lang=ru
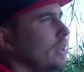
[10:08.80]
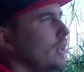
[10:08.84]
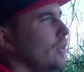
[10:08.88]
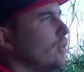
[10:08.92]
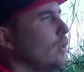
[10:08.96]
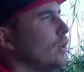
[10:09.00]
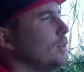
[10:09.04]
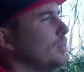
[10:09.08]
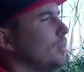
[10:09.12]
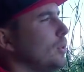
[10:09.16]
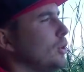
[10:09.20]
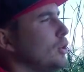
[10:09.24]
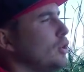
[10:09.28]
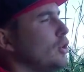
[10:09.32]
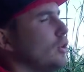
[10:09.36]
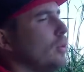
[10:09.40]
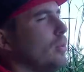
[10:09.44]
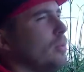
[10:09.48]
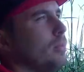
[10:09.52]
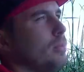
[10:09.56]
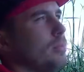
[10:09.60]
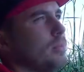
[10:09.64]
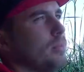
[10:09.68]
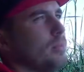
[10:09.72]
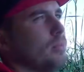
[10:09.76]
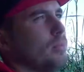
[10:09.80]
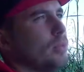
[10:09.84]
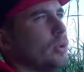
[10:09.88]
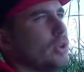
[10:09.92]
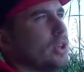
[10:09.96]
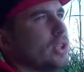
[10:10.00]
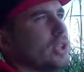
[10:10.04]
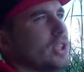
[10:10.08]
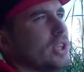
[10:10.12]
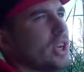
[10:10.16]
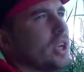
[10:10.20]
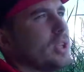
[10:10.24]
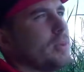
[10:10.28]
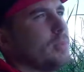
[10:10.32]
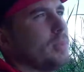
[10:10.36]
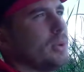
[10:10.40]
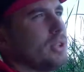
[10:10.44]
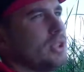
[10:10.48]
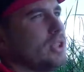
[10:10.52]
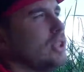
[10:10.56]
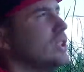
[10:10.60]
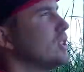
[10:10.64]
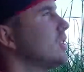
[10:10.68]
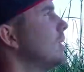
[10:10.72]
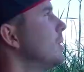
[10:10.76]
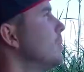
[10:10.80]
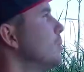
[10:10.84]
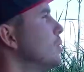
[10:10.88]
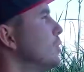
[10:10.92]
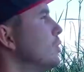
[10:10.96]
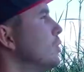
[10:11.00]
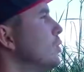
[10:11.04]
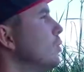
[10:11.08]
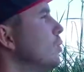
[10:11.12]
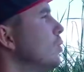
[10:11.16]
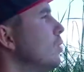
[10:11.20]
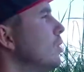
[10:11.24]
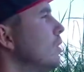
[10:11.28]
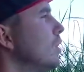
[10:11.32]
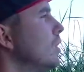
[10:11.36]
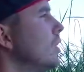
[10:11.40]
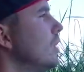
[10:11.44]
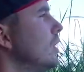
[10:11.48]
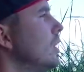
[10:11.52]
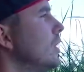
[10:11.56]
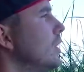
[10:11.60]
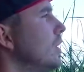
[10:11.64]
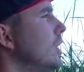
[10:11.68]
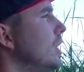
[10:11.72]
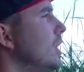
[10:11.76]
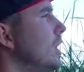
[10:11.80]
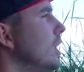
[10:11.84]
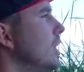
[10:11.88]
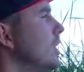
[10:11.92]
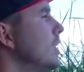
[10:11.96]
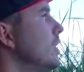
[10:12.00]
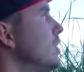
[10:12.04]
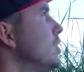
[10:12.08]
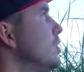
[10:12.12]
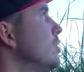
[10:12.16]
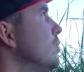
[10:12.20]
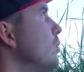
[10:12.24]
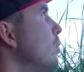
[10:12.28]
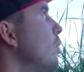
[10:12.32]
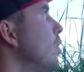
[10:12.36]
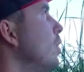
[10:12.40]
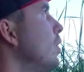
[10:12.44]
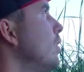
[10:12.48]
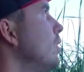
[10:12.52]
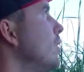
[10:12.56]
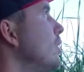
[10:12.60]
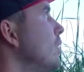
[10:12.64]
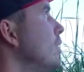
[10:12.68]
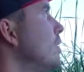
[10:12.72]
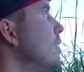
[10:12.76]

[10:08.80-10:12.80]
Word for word: Вот мы идем, можно сказать, по чистому дну, и нет ничего.